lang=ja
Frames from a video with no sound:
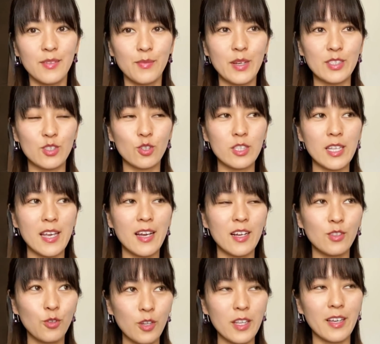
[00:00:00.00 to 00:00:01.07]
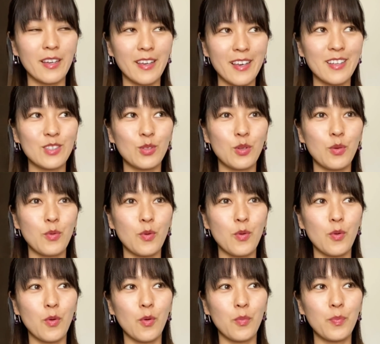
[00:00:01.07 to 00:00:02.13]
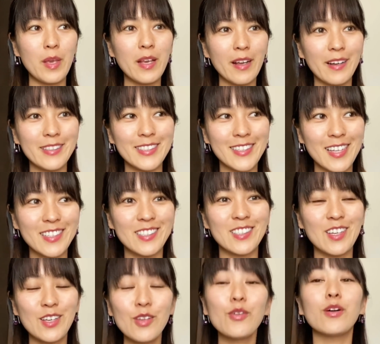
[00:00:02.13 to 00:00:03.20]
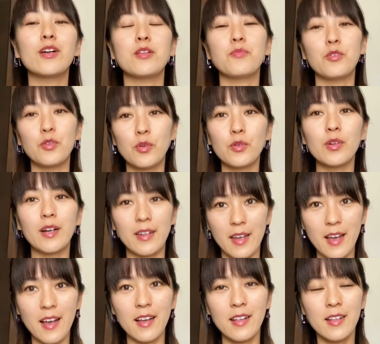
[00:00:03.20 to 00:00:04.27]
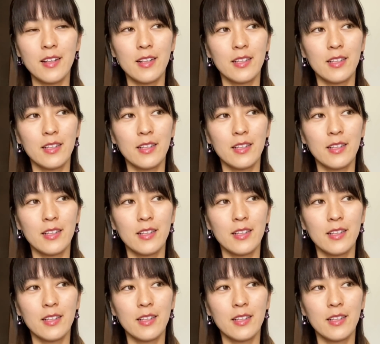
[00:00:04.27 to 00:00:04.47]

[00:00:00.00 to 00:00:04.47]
まあ女性がどれだけそれをこう敏感に察知できるかにもよるから、